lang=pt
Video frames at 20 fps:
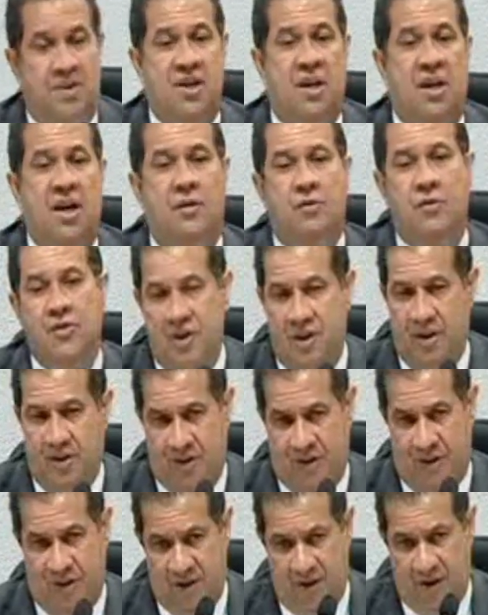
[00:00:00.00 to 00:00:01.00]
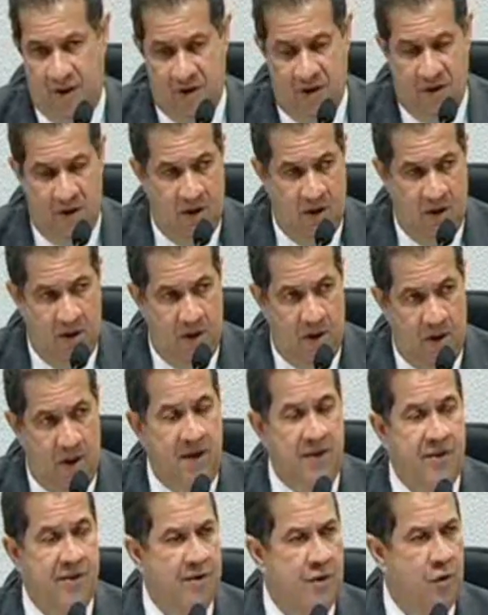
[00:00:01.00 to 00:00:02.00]
chegar no dia seguinte
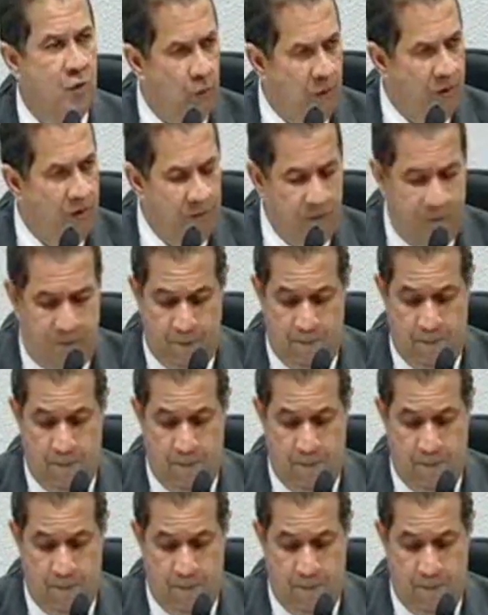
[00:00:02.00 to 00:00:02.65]
em São Luís.